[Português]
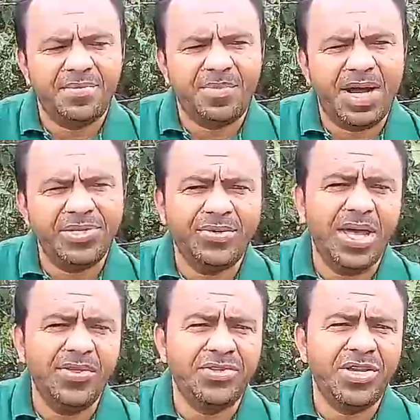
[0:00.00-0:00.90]
Mas eu
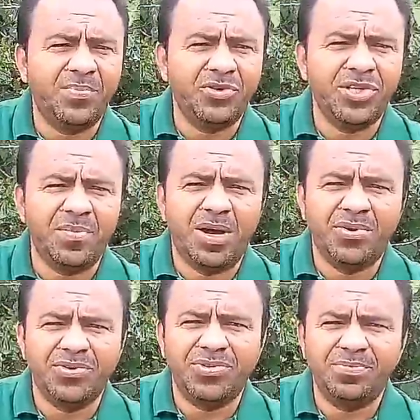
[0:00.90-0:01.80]
quero dizer para os
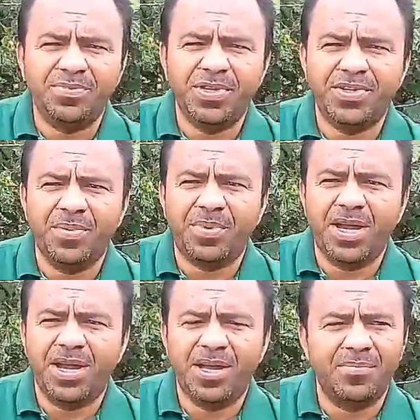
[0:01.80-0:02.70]
irmãos, dizer
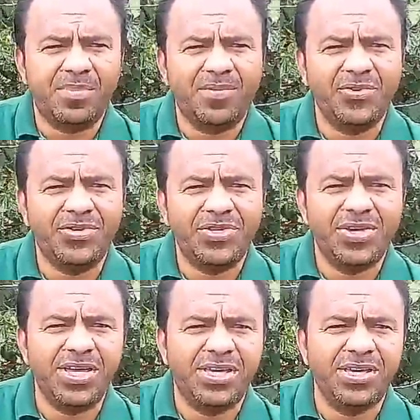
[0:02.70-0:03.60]
para vocês
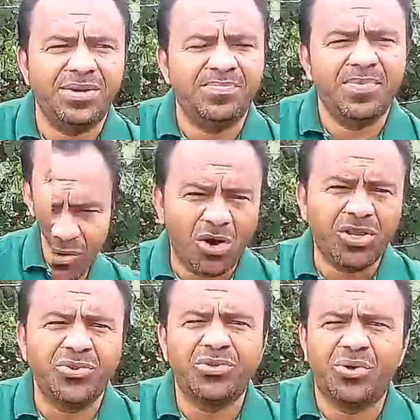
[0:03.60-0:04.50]
aí que
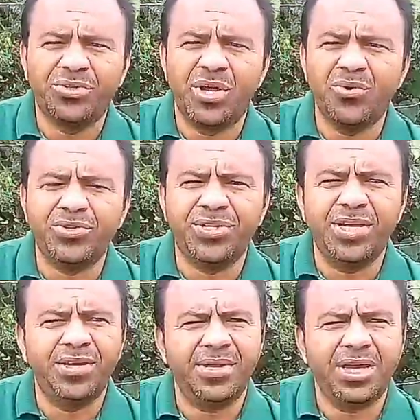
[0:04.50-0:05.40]
gostam dos conteúdos, né?